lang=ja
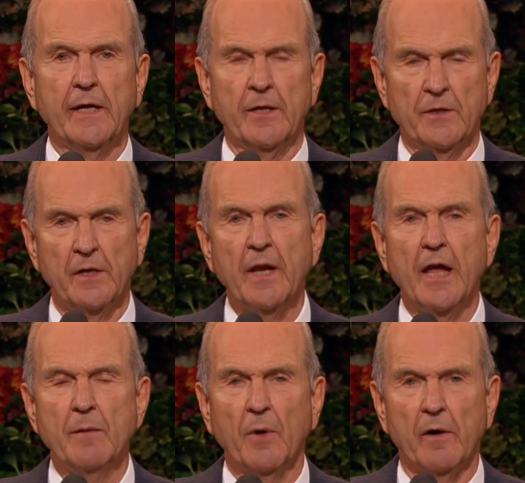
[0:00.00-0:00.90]

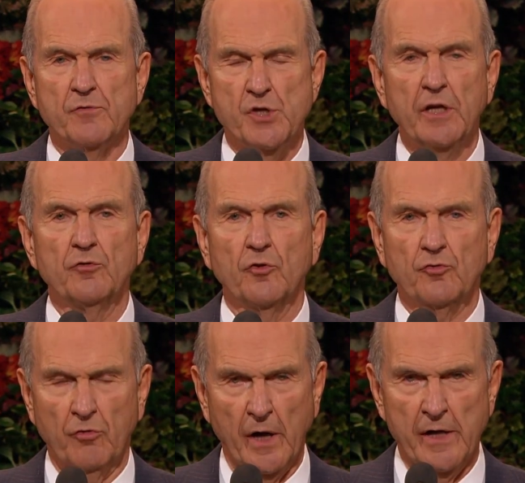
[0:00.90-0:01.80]
イエス・キリストの
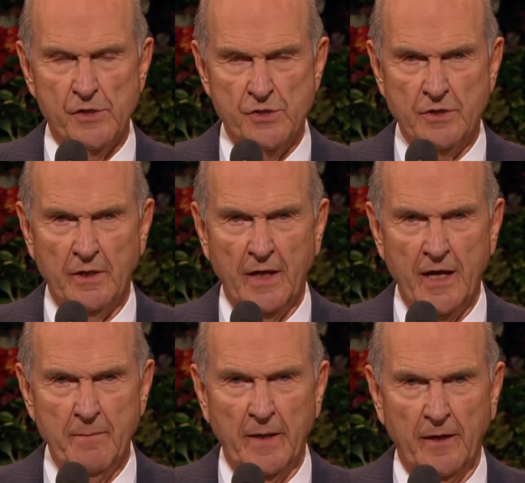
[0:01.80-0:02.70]
皆により
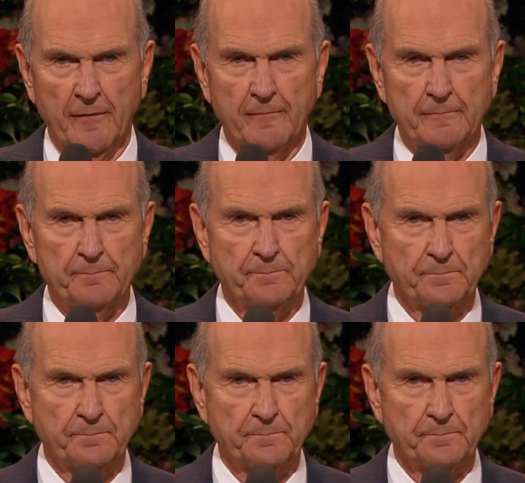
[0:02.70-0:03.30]
証しいたしま